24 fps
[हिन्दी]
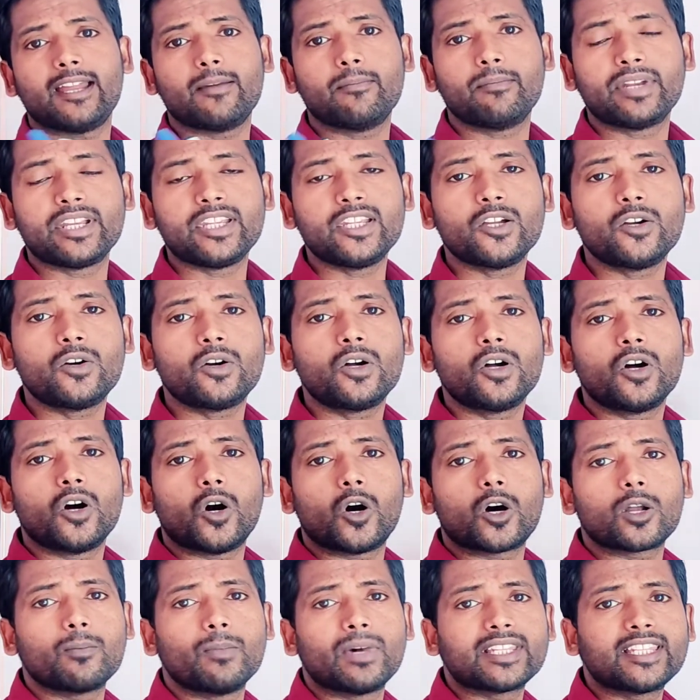एम्ब्रियो
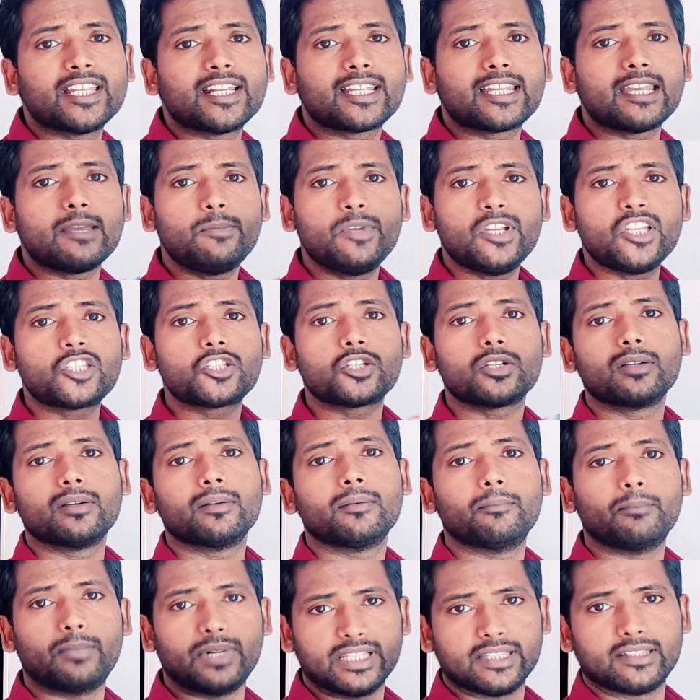और मदर के बीच
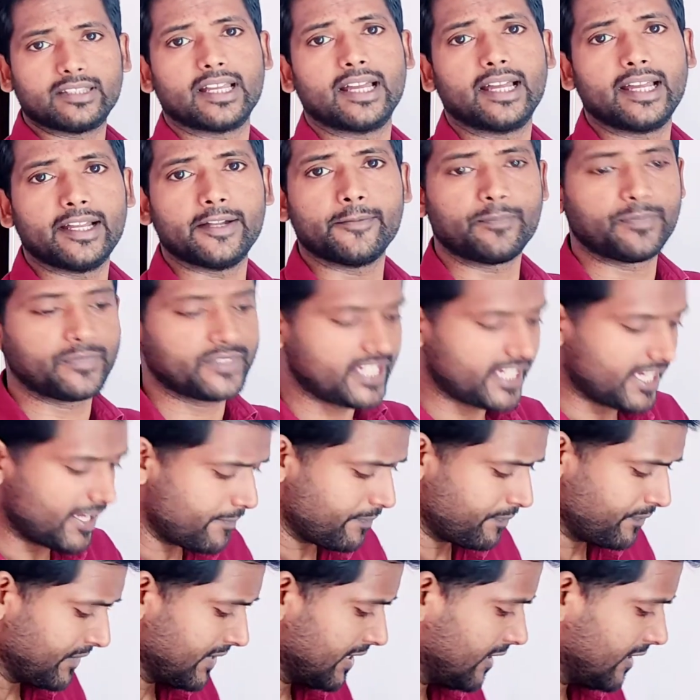बनता है ठीक है